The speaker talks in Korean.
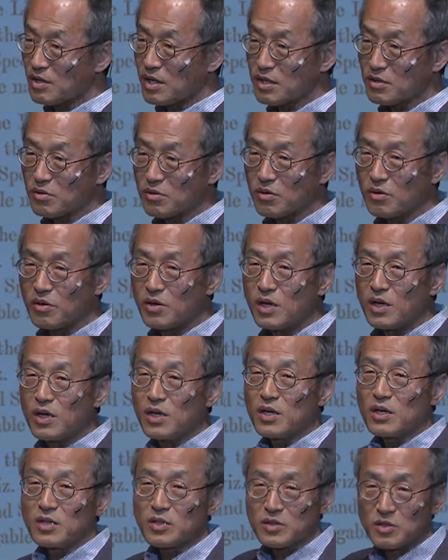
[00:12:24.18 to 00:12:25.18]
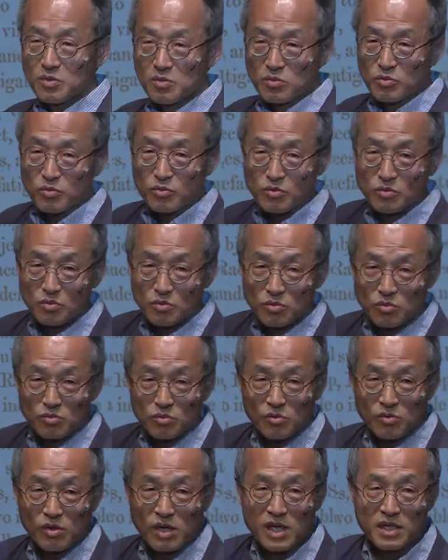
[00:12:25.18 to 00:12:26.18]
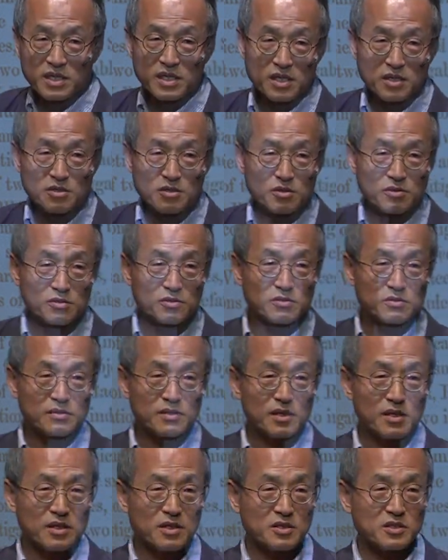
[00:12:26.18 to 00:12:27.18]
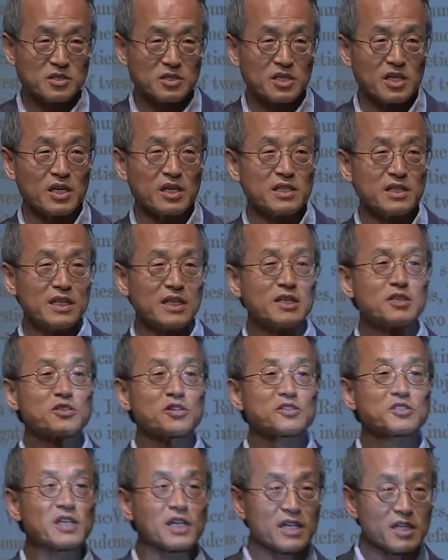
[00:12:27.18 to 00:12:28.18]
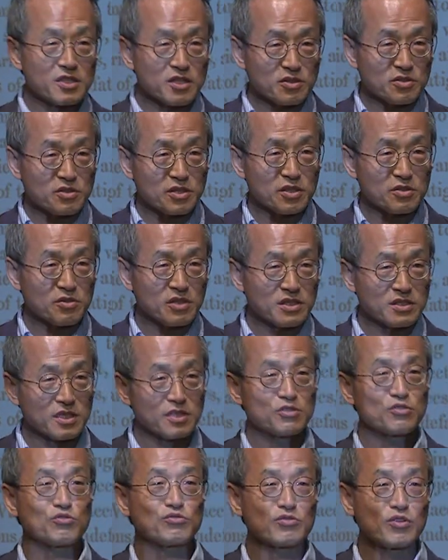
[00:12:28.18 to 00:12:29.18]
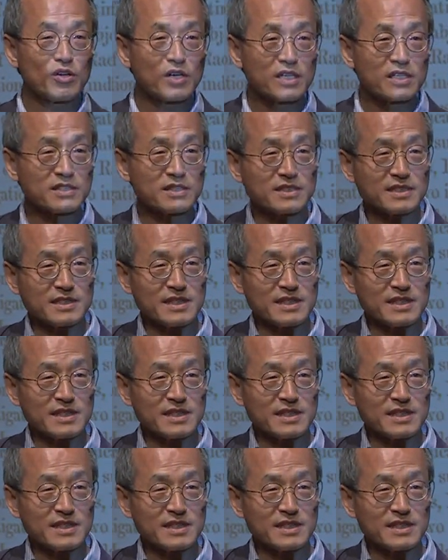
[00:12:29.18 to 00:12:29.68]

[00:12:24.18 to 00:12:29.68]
하고 과학계에서는 제1저자가 되는 게 굉장히 중요한